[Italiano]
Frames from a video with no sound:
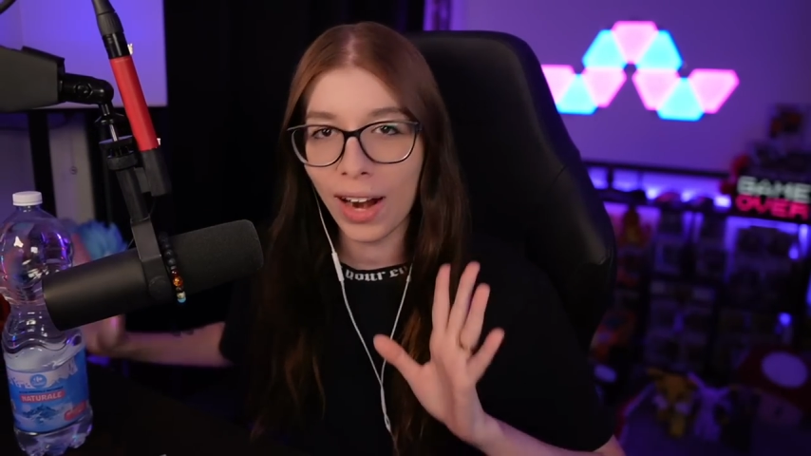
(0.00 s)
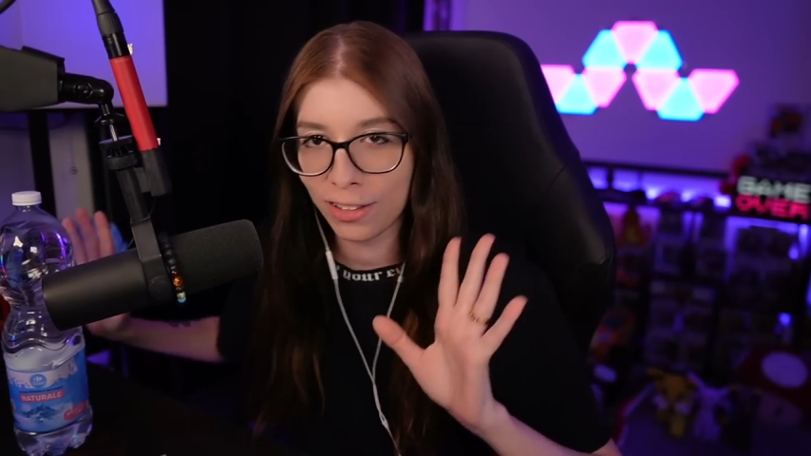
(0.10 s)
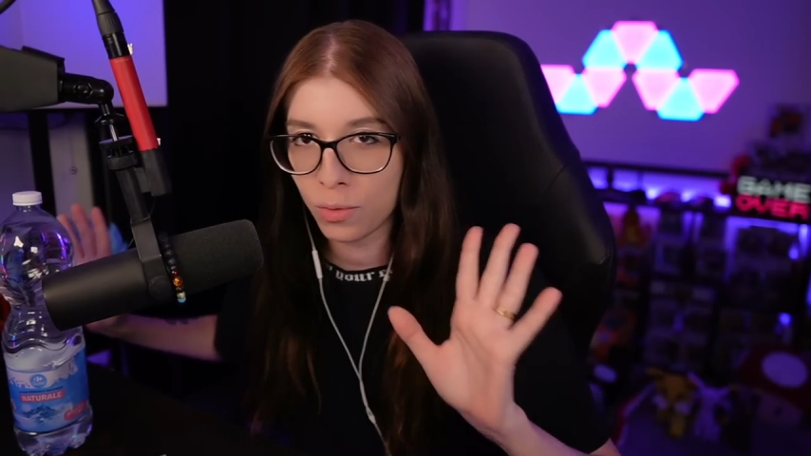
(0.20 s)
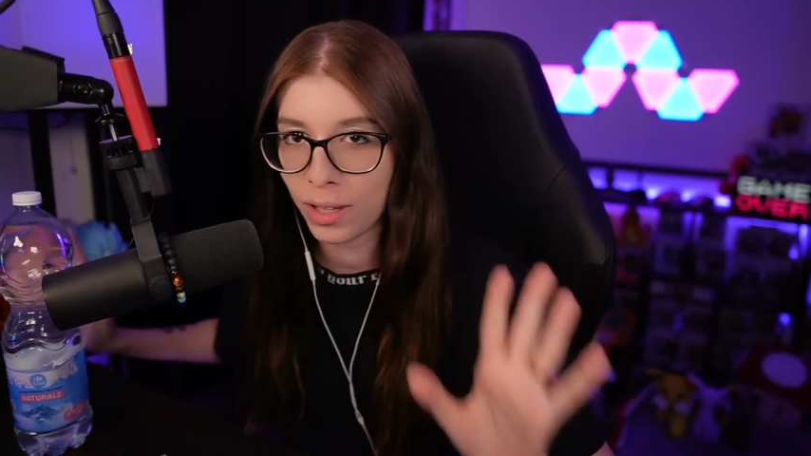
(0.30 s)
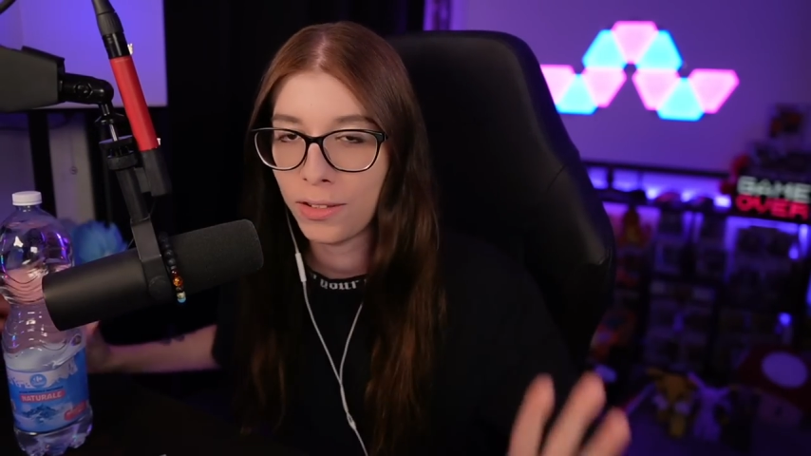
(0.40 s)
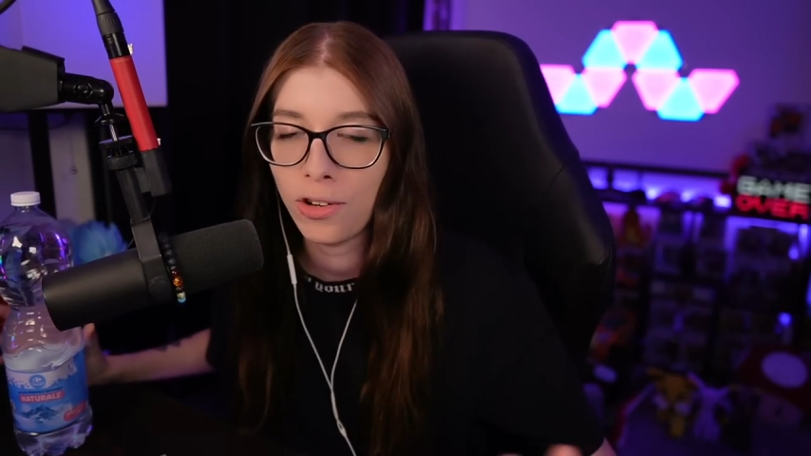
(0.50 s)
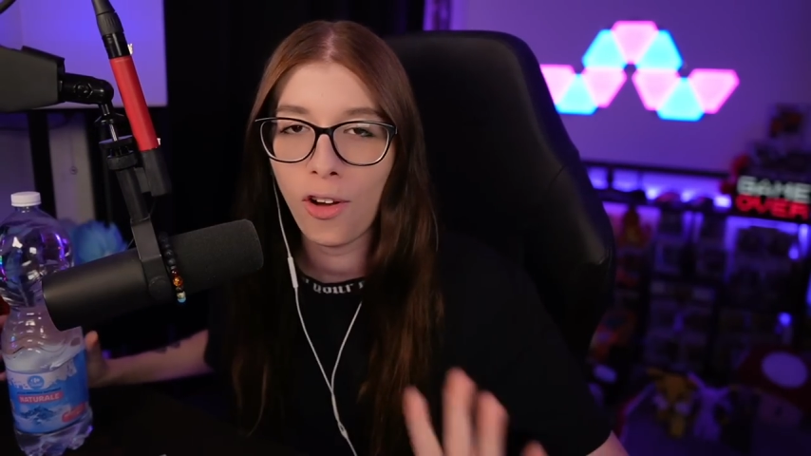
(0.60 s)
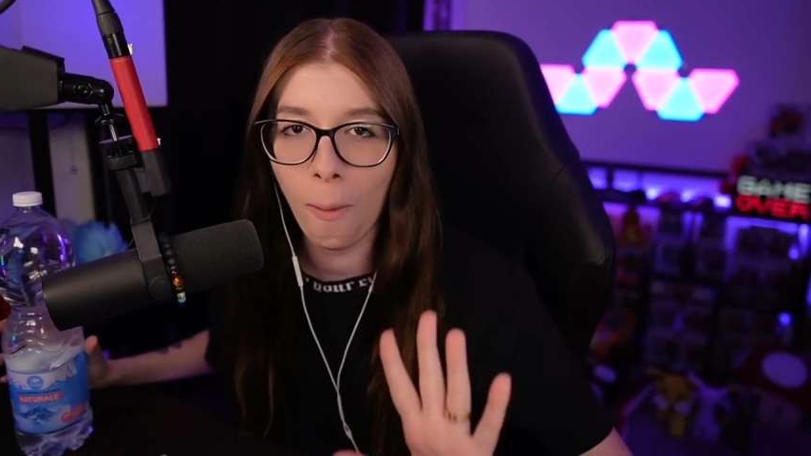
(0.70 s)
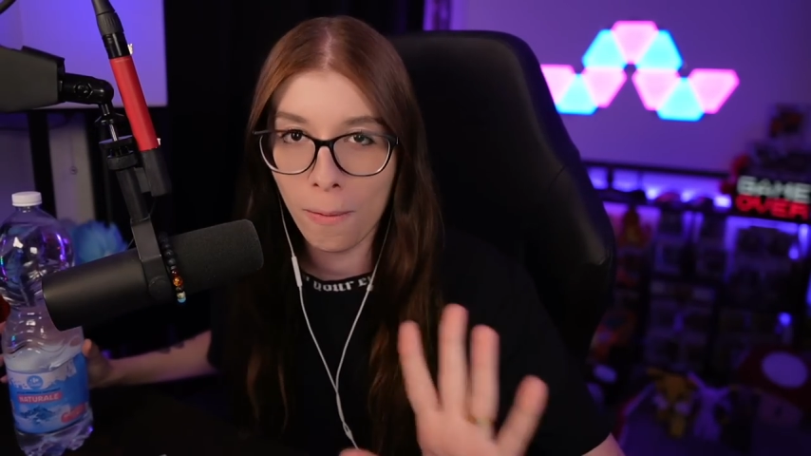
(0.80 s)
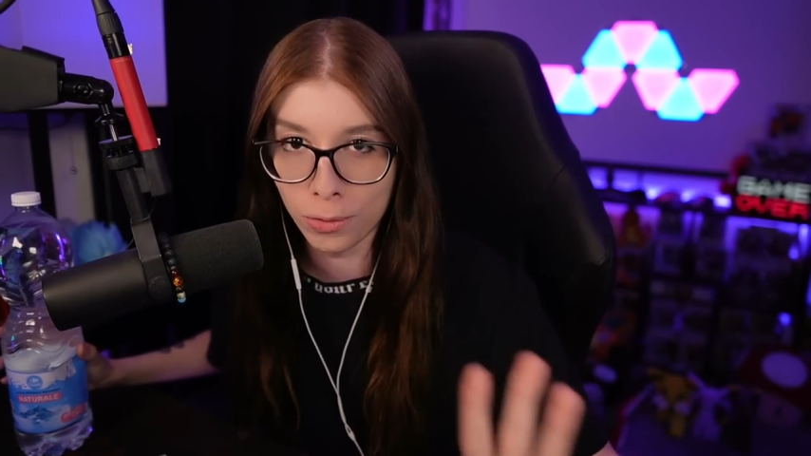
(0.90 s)
la
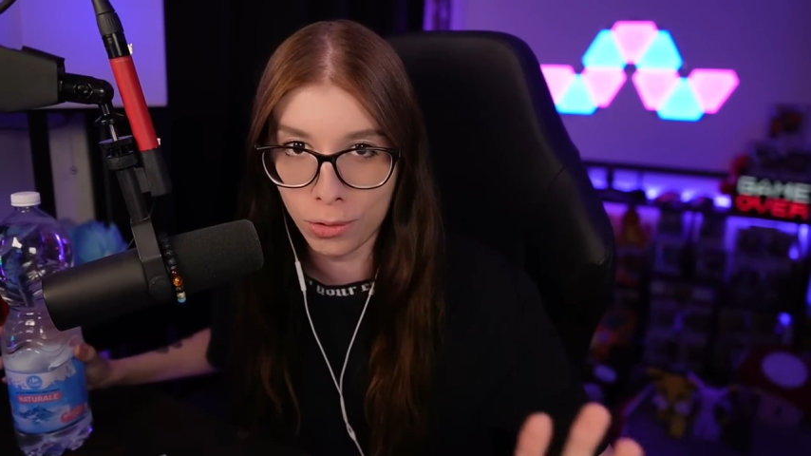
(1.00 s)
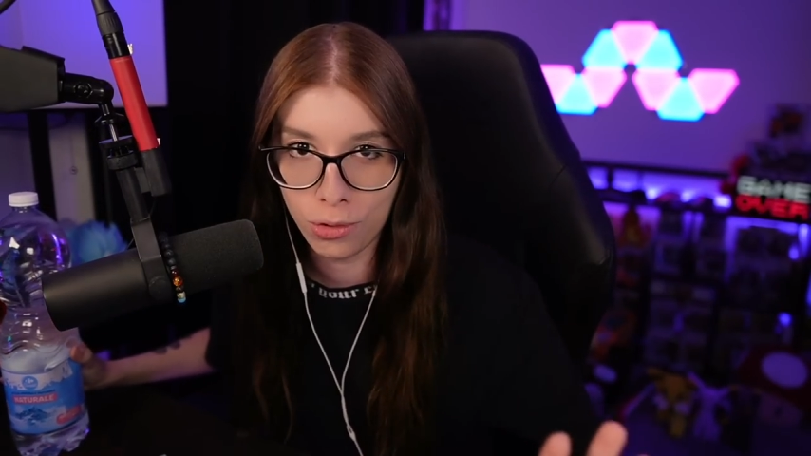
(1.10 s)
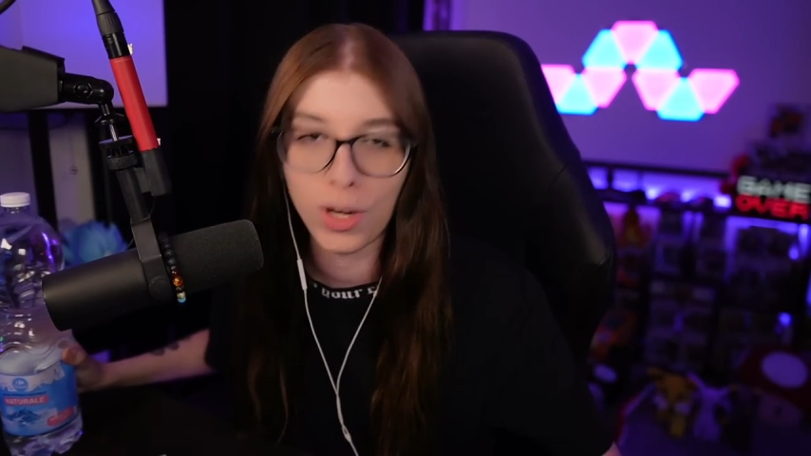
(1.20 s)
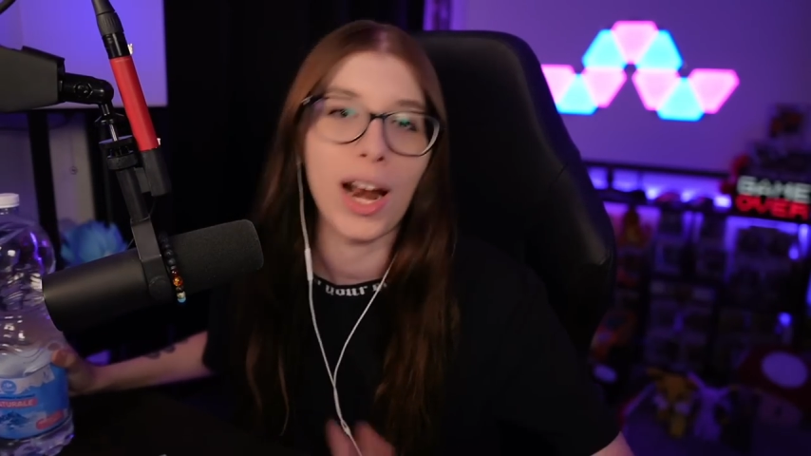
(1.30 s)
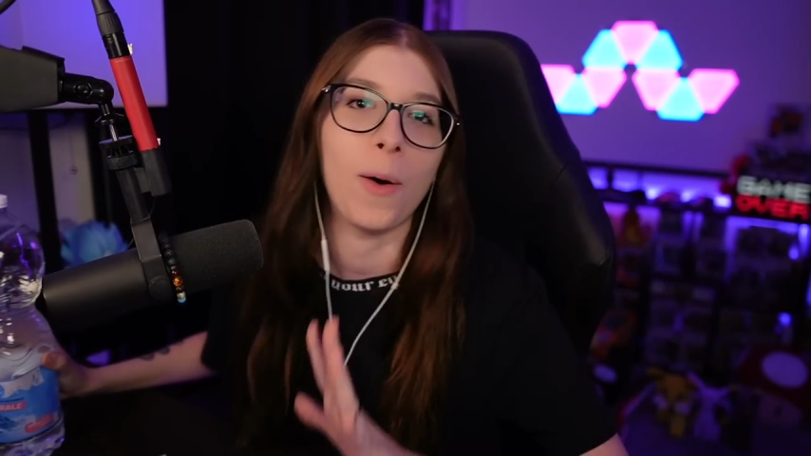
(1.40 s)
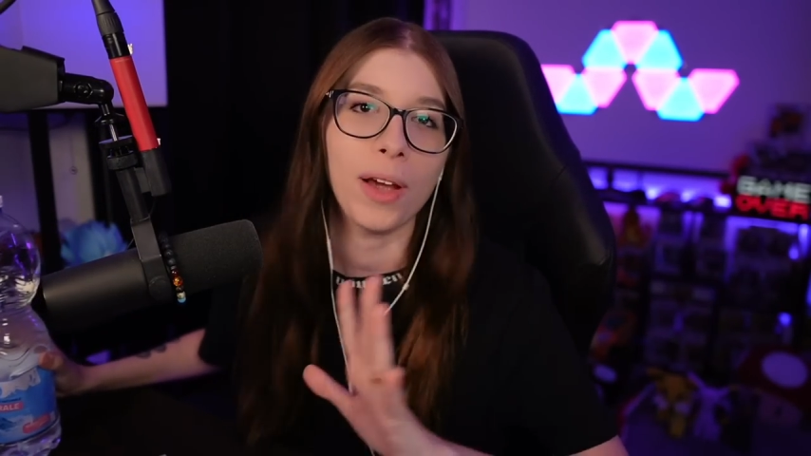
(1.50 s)
situazione come funzionerà,